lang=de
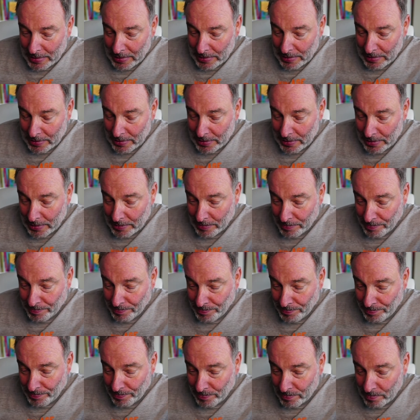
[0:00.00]

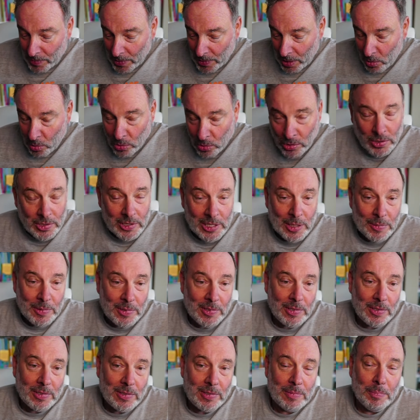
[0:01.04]
Ähm, und es gibt
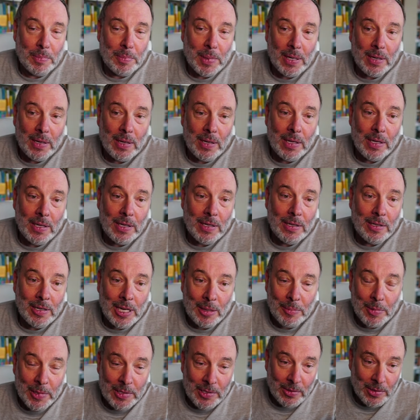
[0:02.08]
es bei
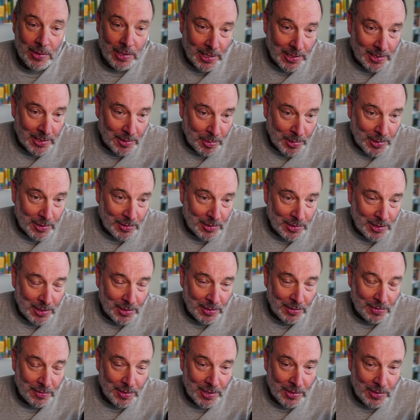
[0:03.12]
Amazon als
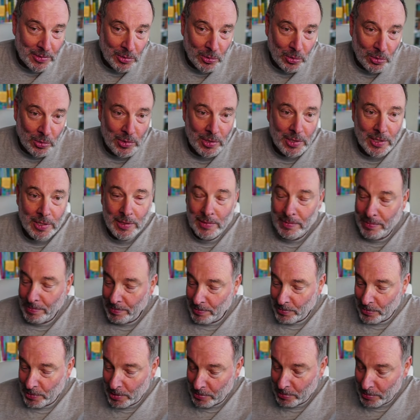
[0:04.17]
Printversion dann
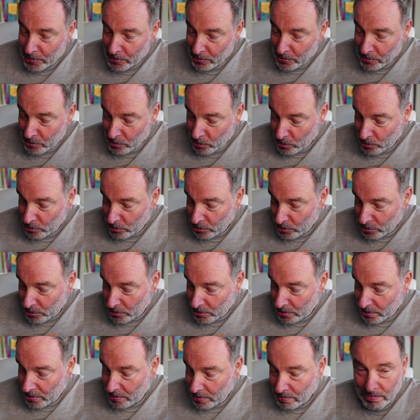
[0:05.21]
von Amazon und
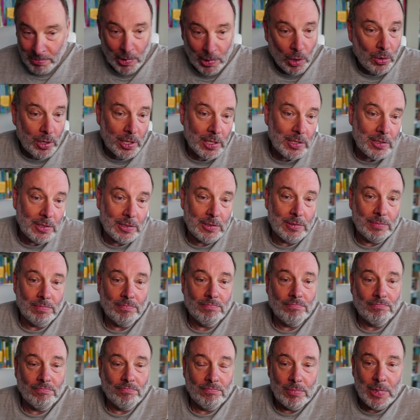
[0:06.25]
ähm, auch als
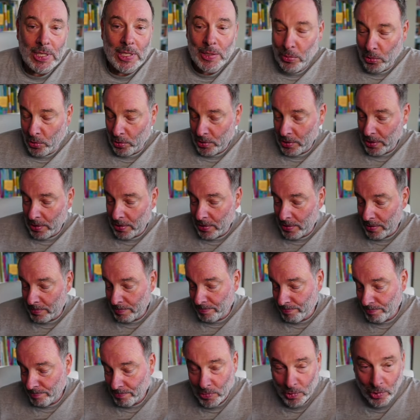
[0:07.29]
E-Book.
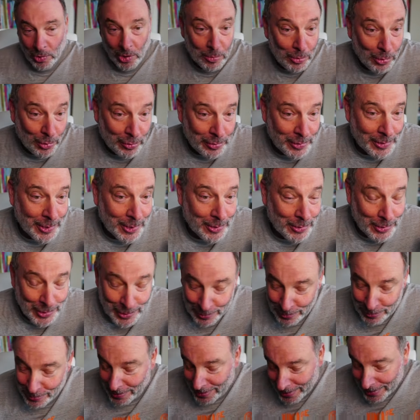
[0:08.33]
Ähm, Hörbuch wird natürlich
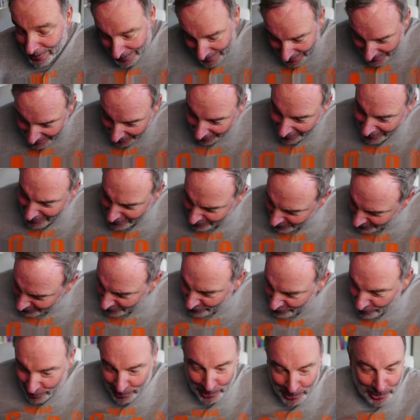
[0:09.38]
gefragt. Ja, ich werde
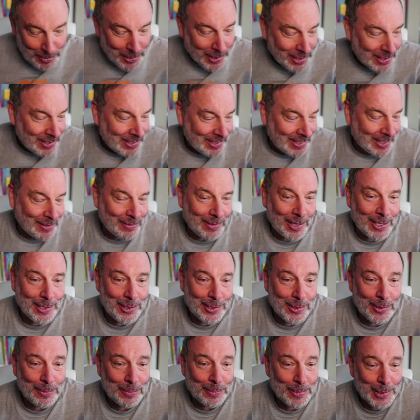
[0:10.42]
ein Hörbuch machen, dann warte
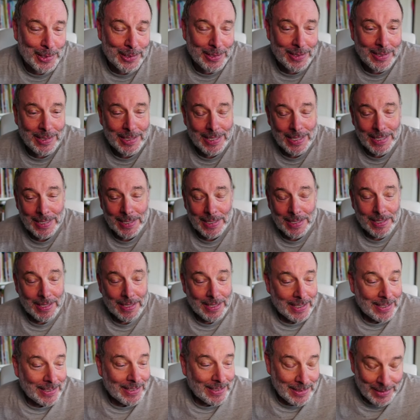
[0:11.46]
noch ein bisschen.
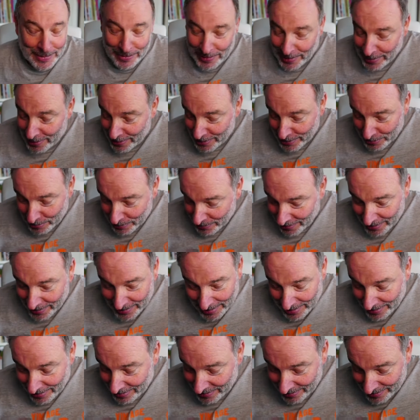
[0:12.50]
Weil ich bin gerade,
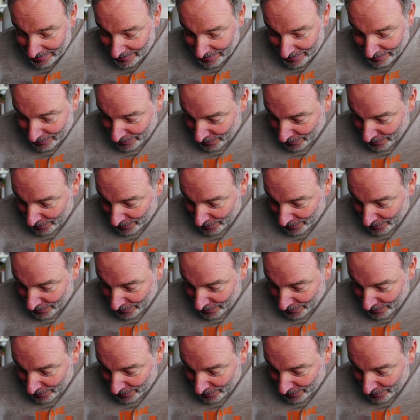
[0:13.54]
äh, das war